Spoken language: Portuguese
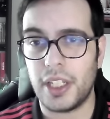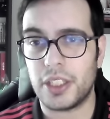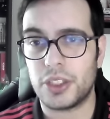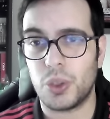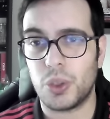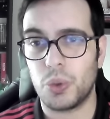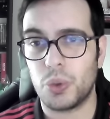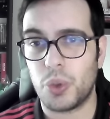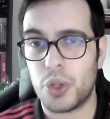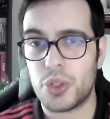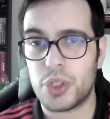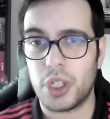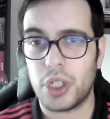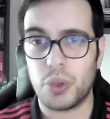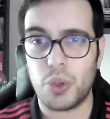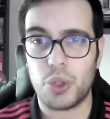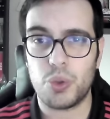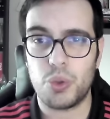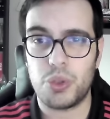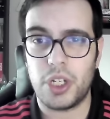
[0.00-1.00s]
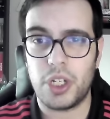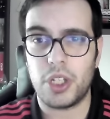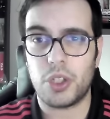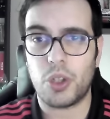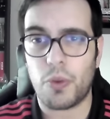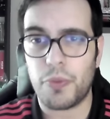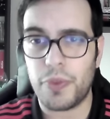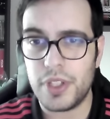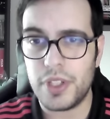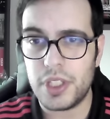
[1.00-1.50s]
são dois jogadores do treinador
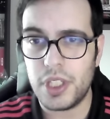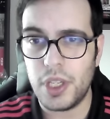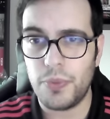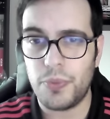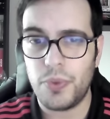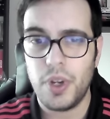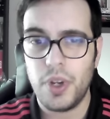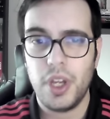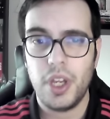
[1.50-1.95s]
ofensivo